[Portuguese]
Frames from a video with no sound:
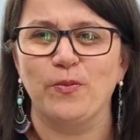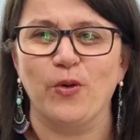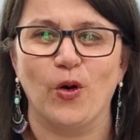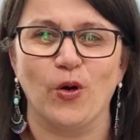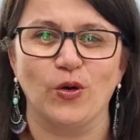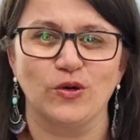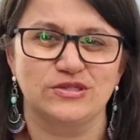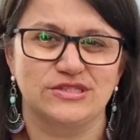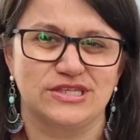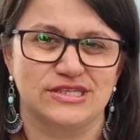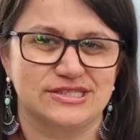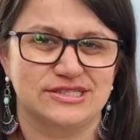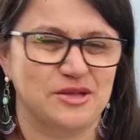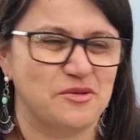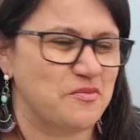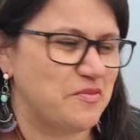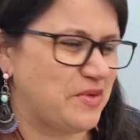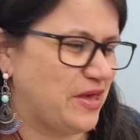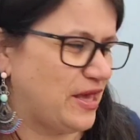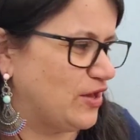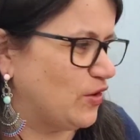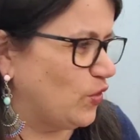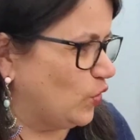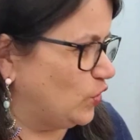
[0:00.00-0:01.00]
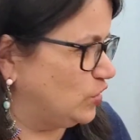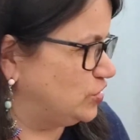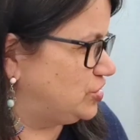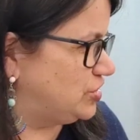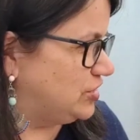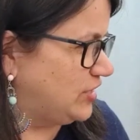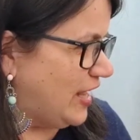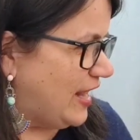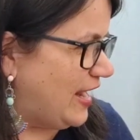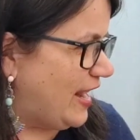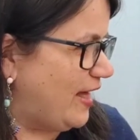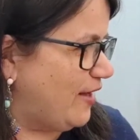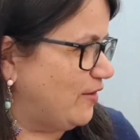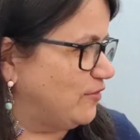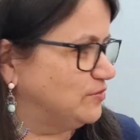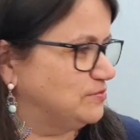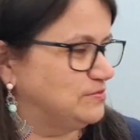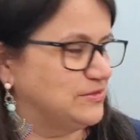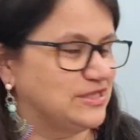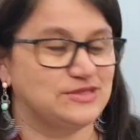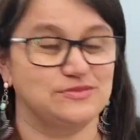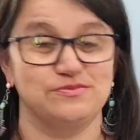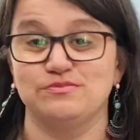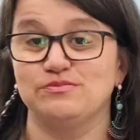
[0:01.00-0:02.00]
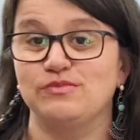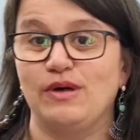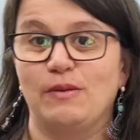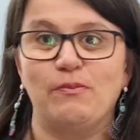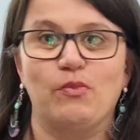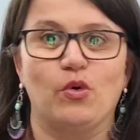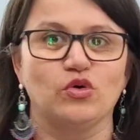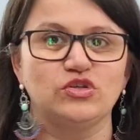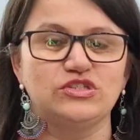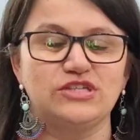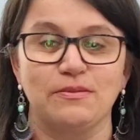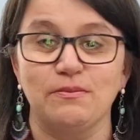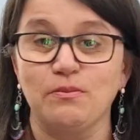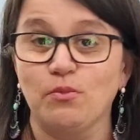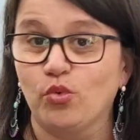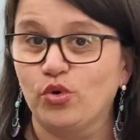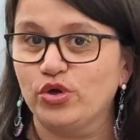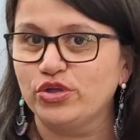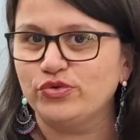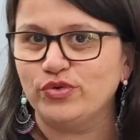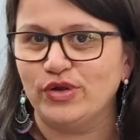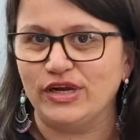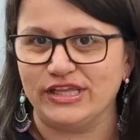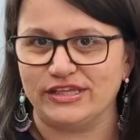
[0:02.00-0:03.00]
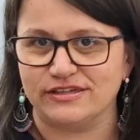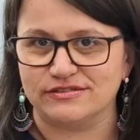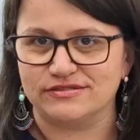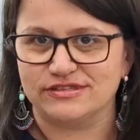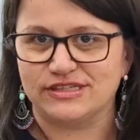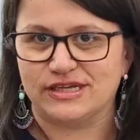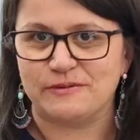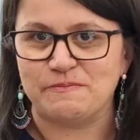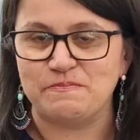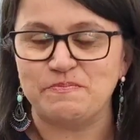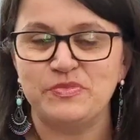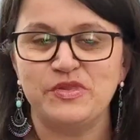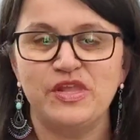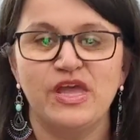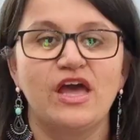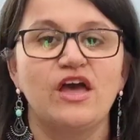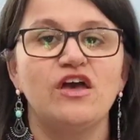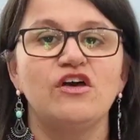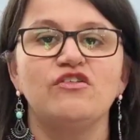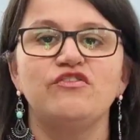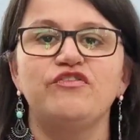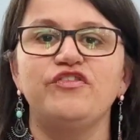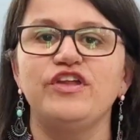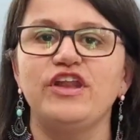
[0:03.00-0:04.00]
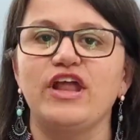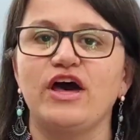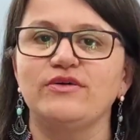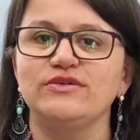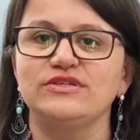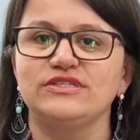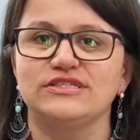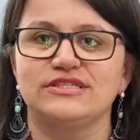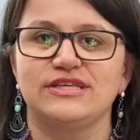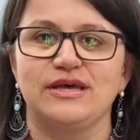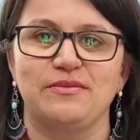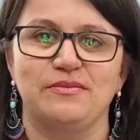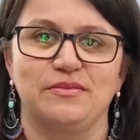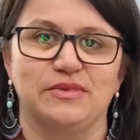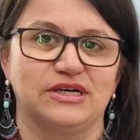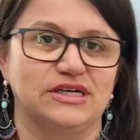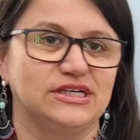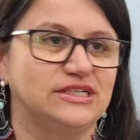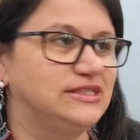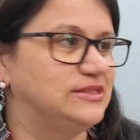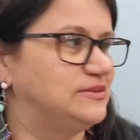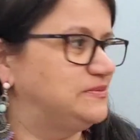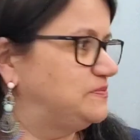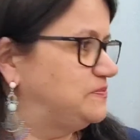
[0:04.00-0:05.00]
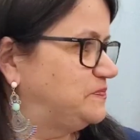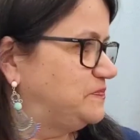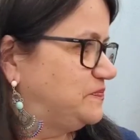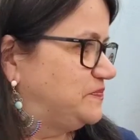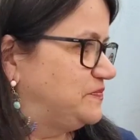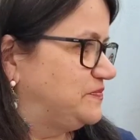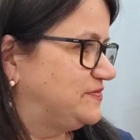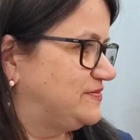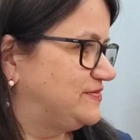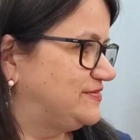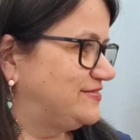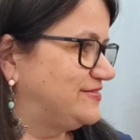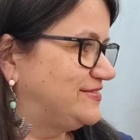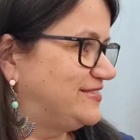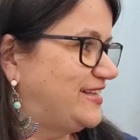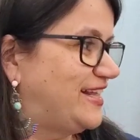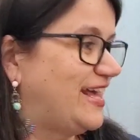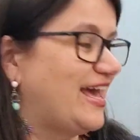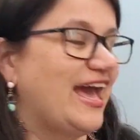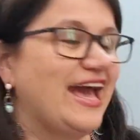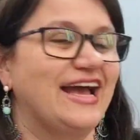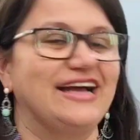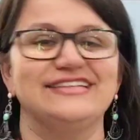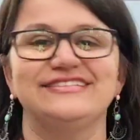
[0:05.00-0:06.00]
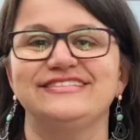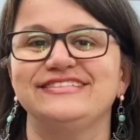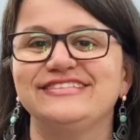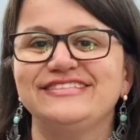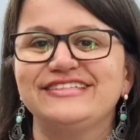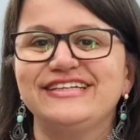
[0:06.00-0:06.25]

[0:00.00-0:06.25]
bolsas também hoje, né, Léo? Uma, uma bolsa muito linda. Final de semana. é.